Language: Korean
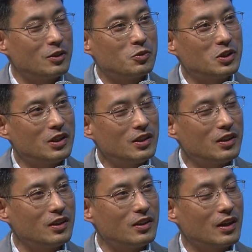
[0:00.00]

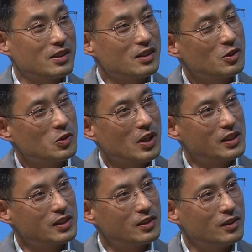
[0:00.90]
우리 학생들도
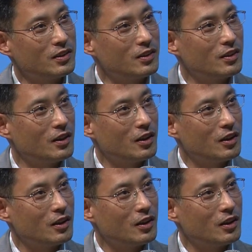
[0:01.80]
사실은